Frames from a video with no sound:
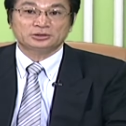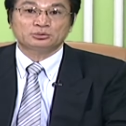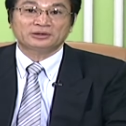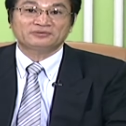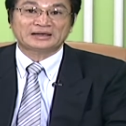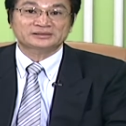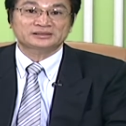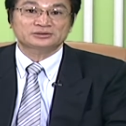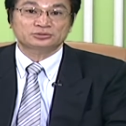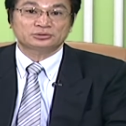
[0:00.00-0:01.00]
球会发
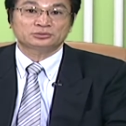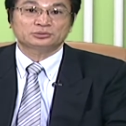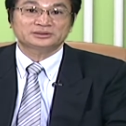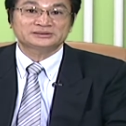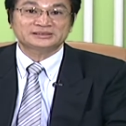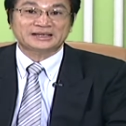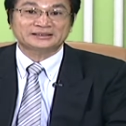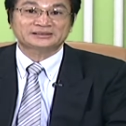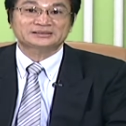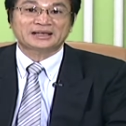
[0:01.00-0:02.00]
生许多自
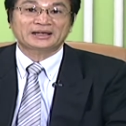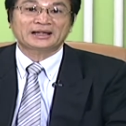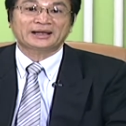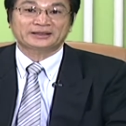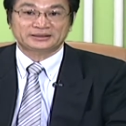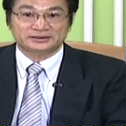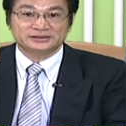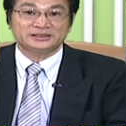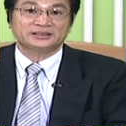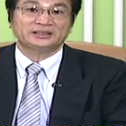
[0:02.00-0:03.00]
然的灾害、科
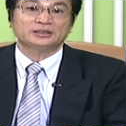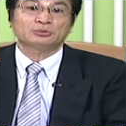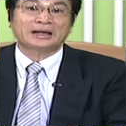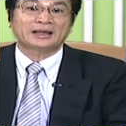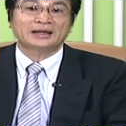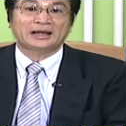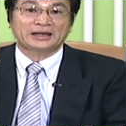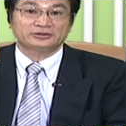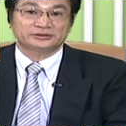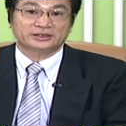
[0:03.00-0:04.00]
技的意外，
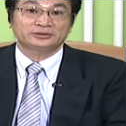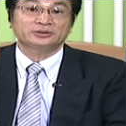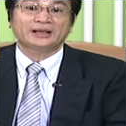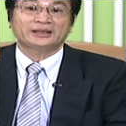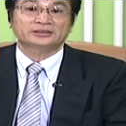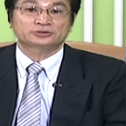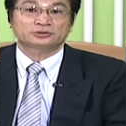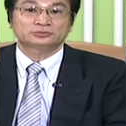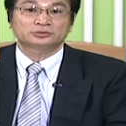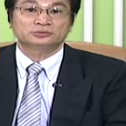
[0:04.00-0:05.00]
还有人类的
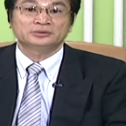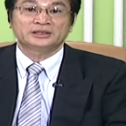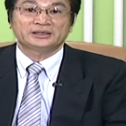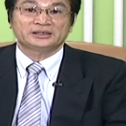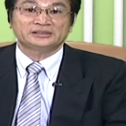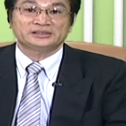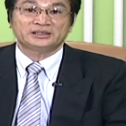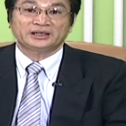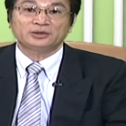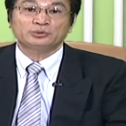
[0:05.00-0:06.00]
冲突，以
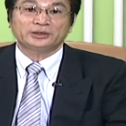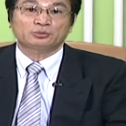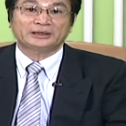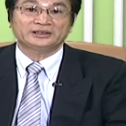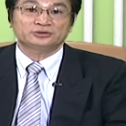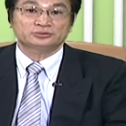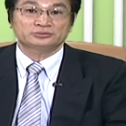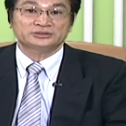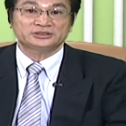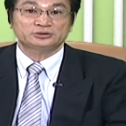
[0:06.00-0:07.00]
及因为管理
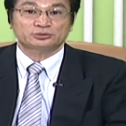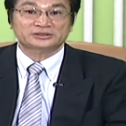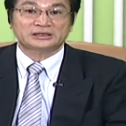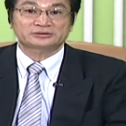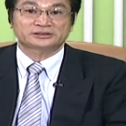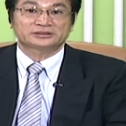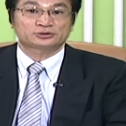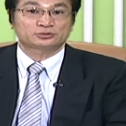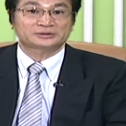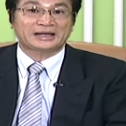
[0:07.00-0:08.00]
疏失所造成的
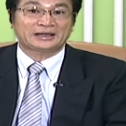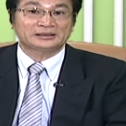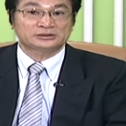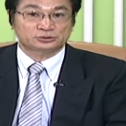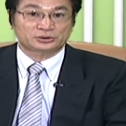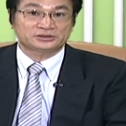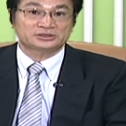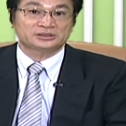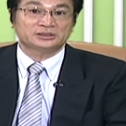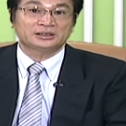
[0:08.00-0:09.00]
重大损
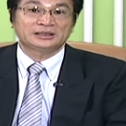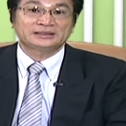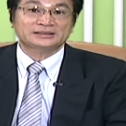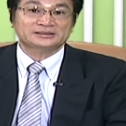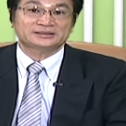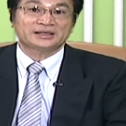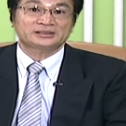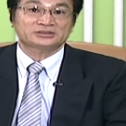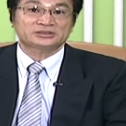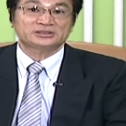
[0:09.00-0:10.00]
失。那此
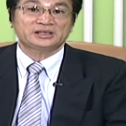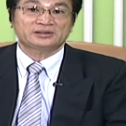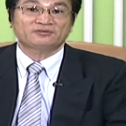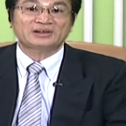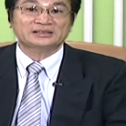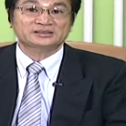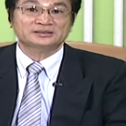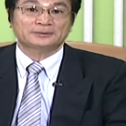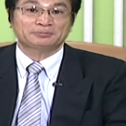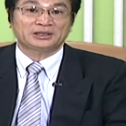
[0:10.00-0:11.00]
类的事件发
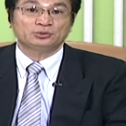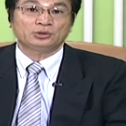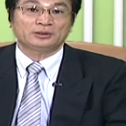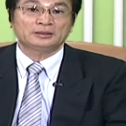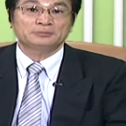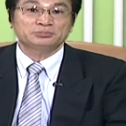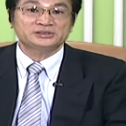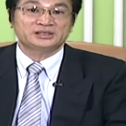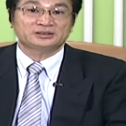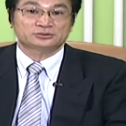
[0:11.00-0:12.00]
生的频率不
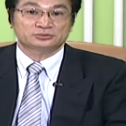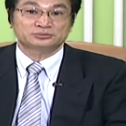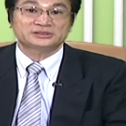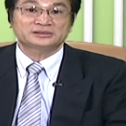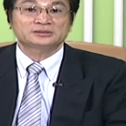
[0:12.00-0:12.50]
仅逐